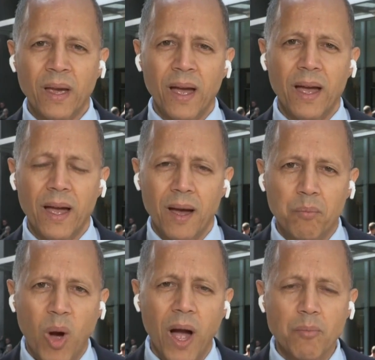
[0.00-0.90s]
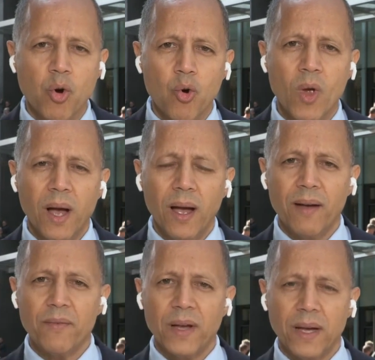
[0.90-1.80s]
آه، آه، محامو
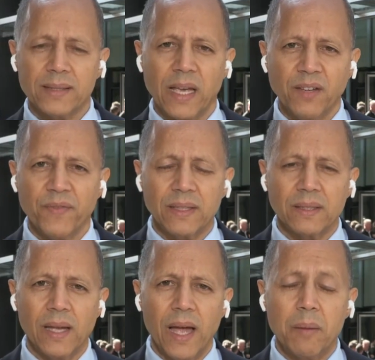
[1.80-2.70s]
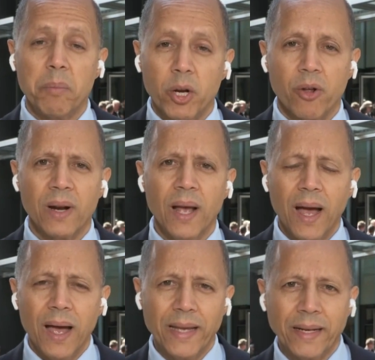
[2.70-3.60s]
آه، صحيفة الميرور
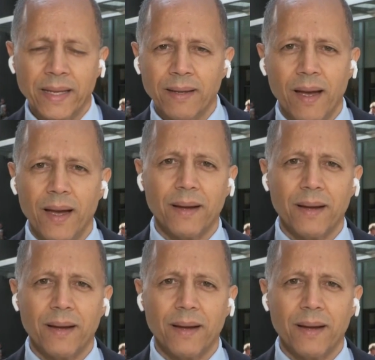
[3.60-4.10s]
يعني